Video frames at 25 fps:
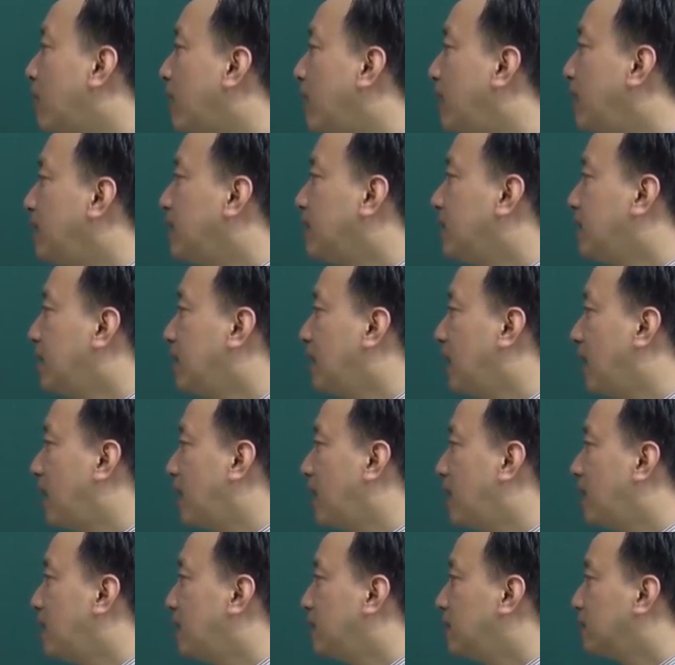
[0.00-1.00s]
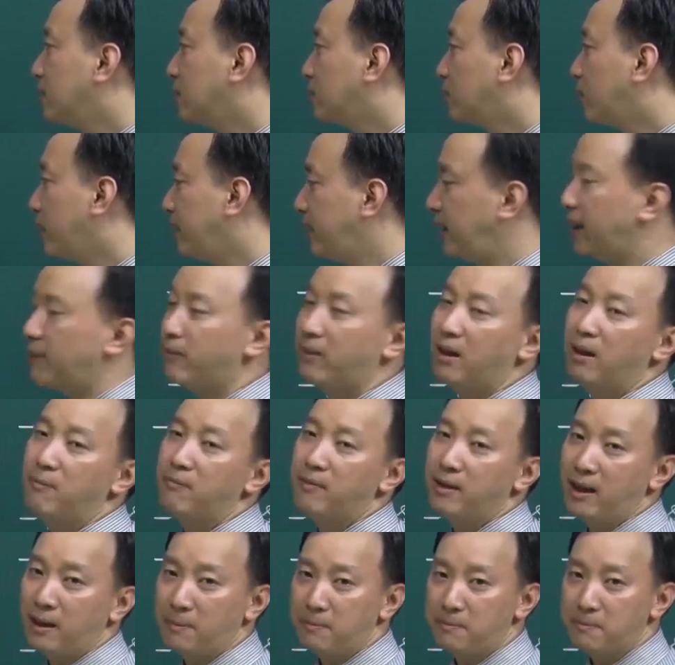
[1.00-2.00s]
ở đây là thủy điện và
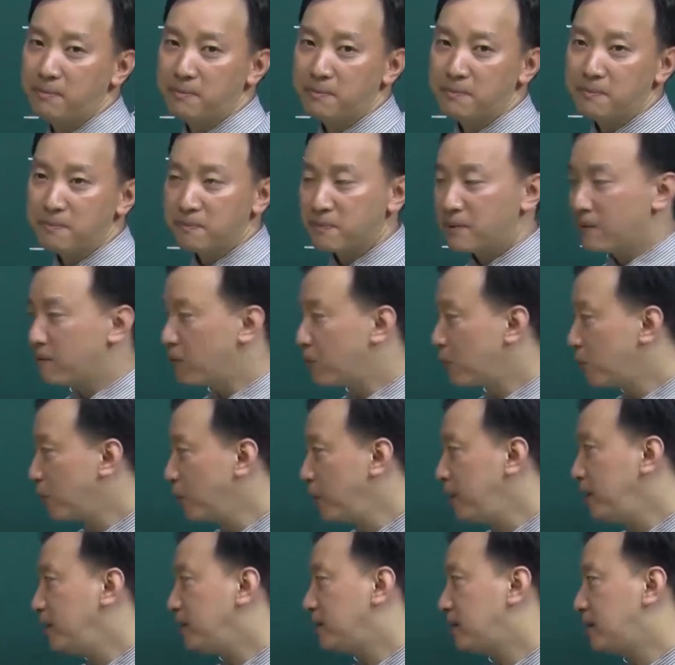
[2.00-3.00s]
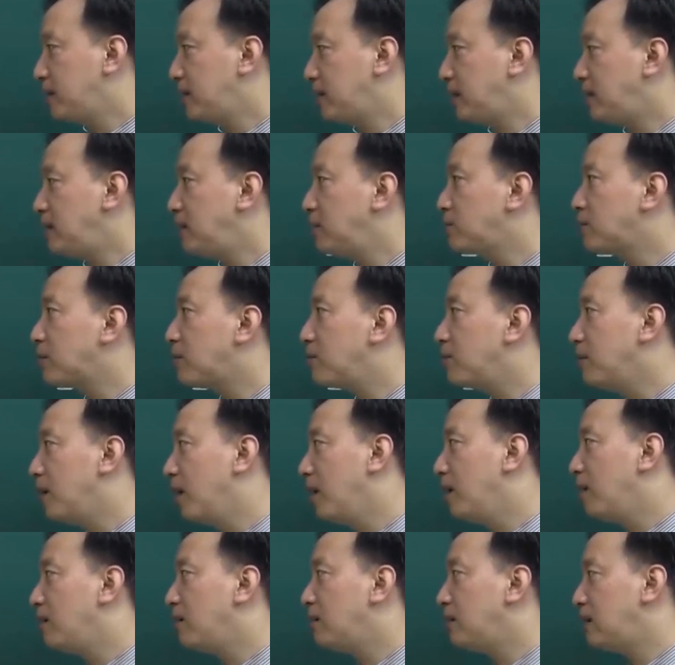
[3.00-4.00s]
lâm nghiệp vùng núi thì rất nhiều sông
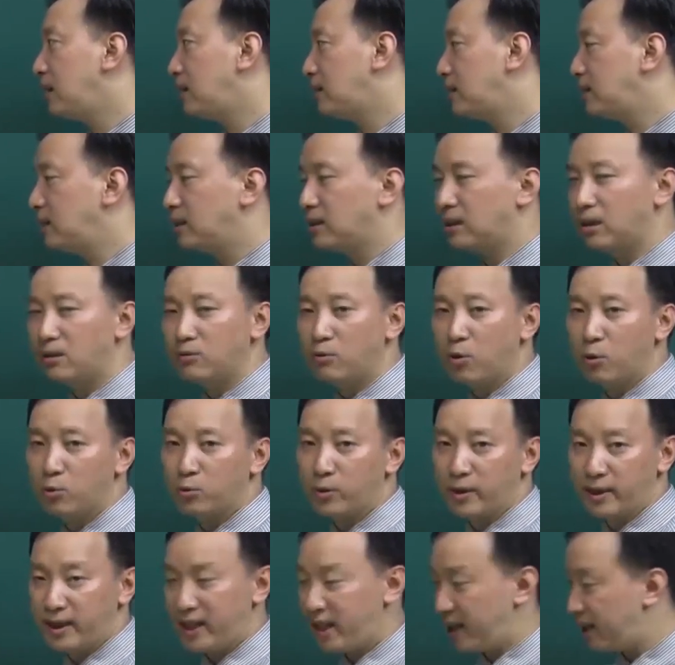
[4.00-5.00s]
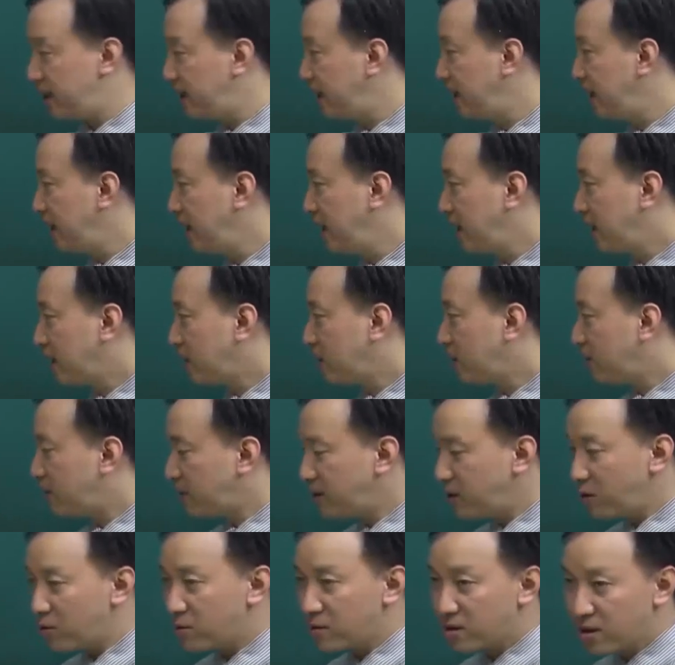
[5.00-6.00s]
lớn có thể xây dựng các hồ thủy điện có thể phát
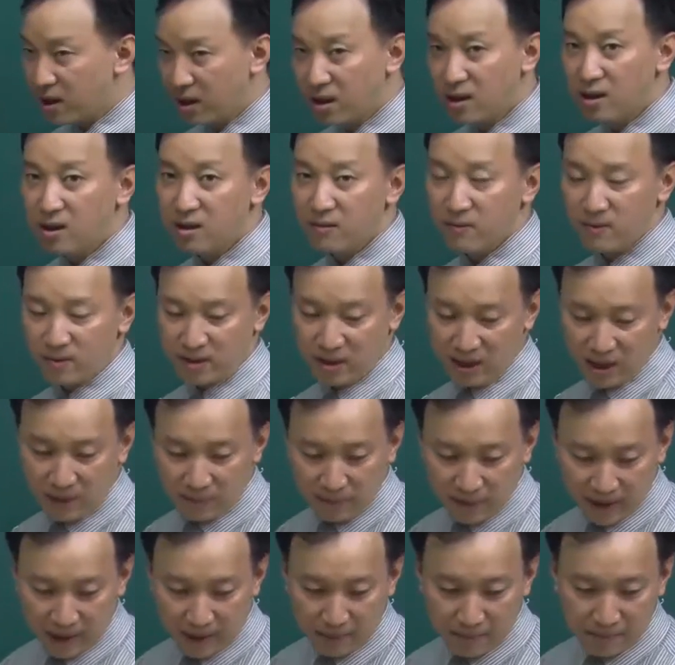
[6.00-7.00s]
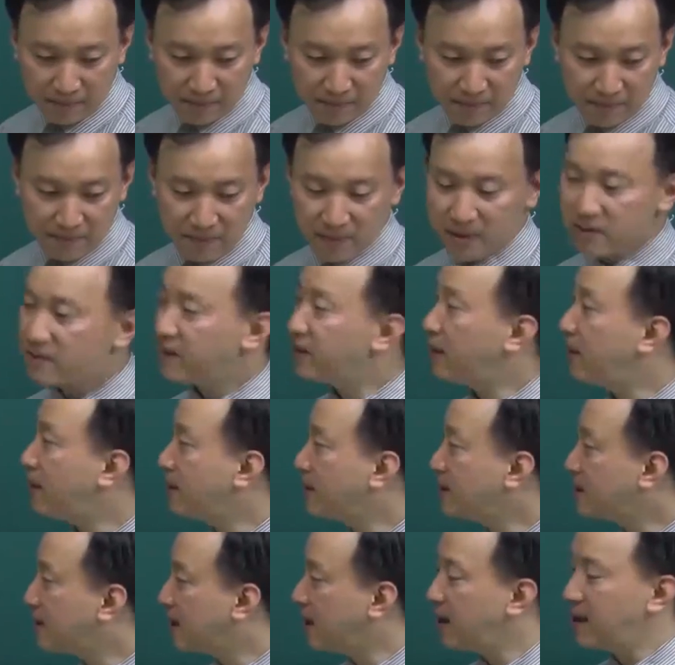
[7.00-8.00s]
triển rừng phát triển lâm nghiệp vậy đáp
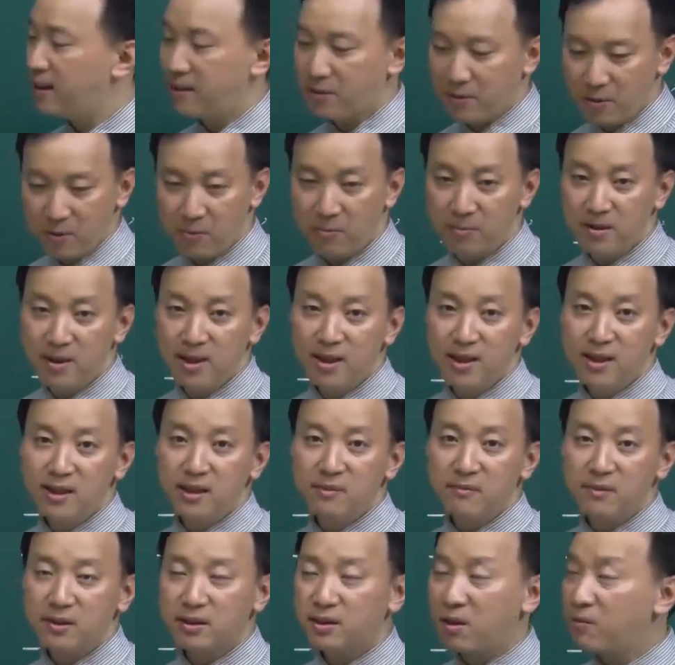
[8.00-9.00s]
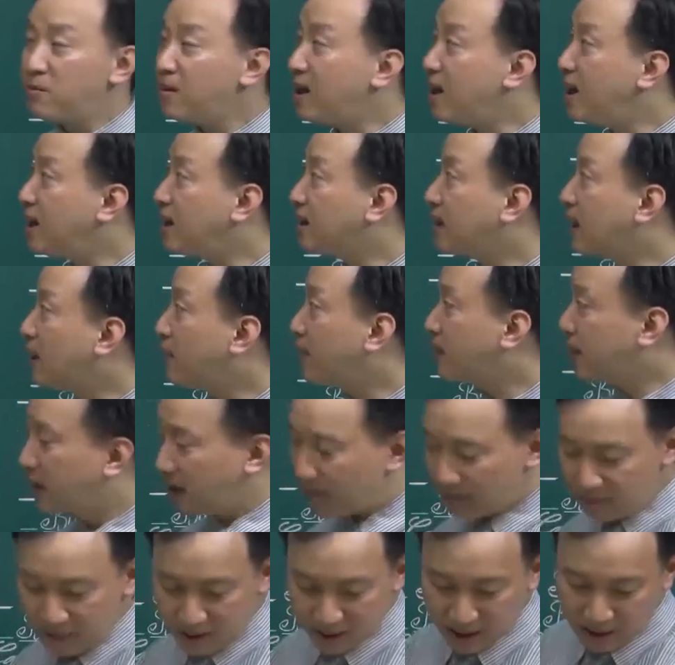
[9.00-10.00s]
án C là đúng vậy tóm lại là ta phải
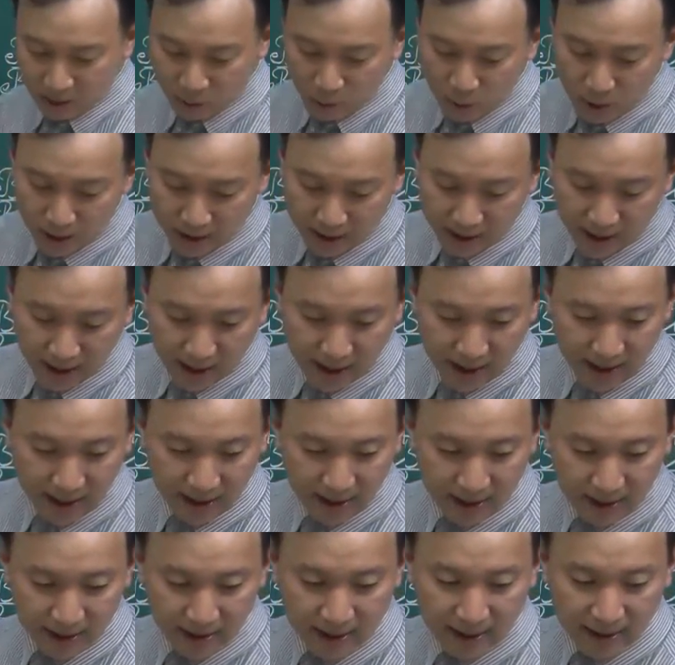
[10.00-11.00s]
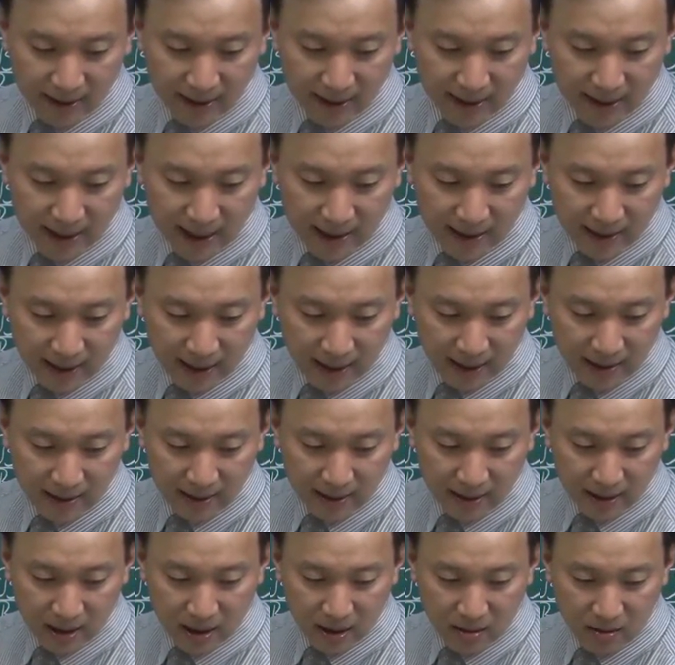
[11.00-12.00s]
nắm được các quy luật địa lý thì ta dễ dàng trả lời
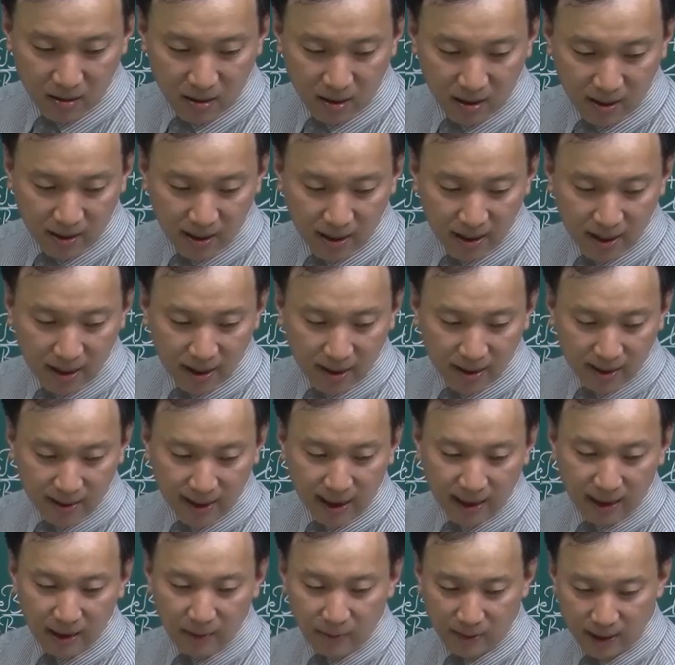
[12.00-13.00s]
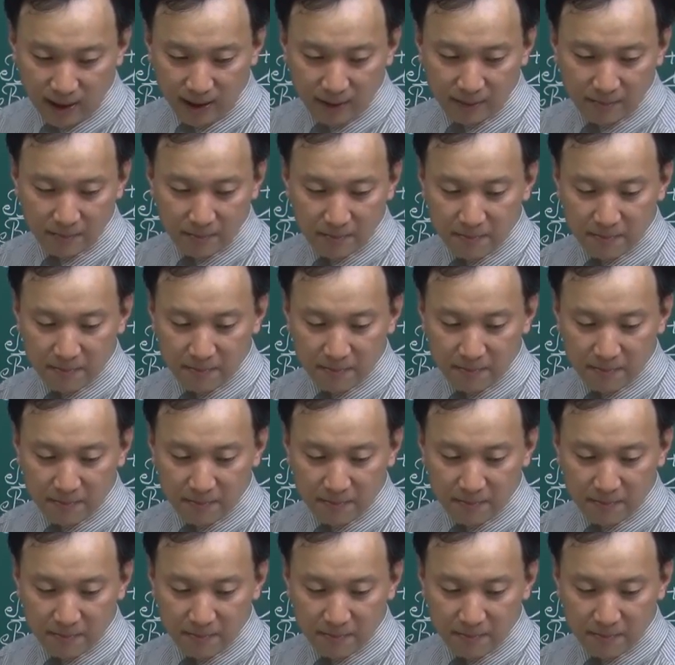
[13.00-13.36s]
được các câu hỏi dạng kiểu này